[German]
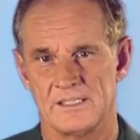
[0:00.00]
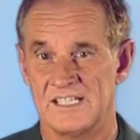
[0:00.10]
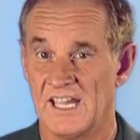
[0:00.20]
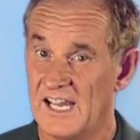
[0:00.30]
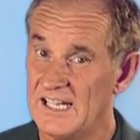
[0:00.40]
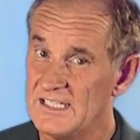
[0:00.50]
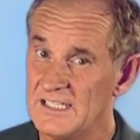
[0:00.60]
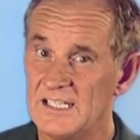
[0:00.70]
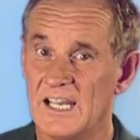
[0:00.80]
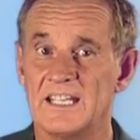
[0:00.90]
Sie
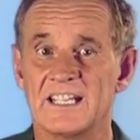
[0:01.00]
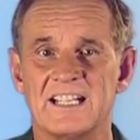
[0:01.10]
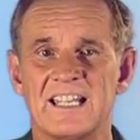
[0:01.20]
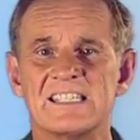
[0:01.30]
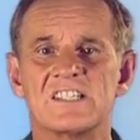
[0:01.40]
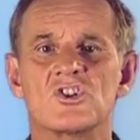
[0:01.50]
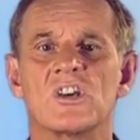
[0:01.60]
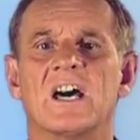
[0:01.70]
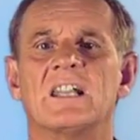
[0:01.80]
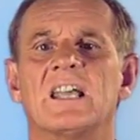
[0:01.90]
erhalten hier eine
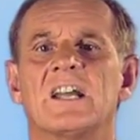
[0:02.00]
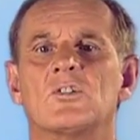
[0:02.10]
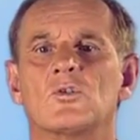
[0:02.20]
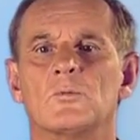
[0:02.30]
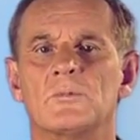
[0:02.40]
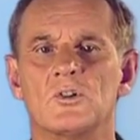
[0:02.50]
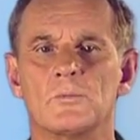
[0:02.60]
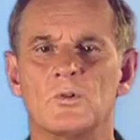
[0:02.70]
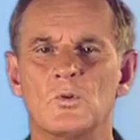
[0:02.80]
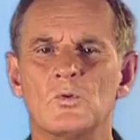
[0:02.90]
klassische Anleitung, um die
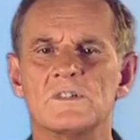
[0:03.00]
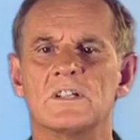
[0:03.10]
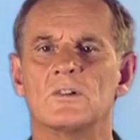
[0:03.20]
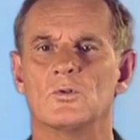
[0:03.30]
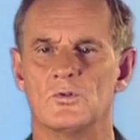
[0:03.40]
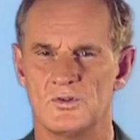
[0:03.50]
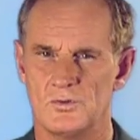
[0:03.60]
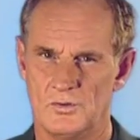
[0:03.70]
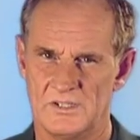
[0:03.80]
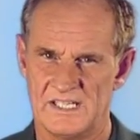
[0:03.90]
Hypnose in
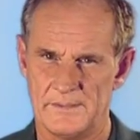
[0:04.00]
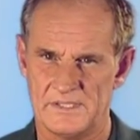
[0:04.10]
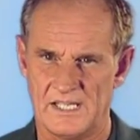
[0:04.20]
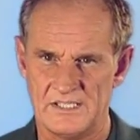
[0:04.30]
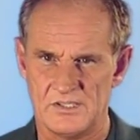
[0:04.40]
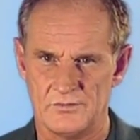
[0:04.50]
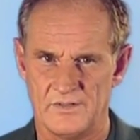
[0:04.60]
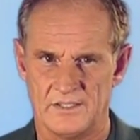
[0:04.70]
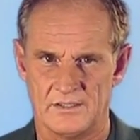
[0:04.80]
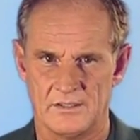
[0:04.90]
Grundzügen selbst
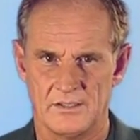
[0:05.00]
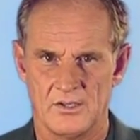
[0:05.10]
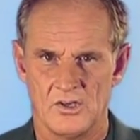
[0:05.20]
anzuwenden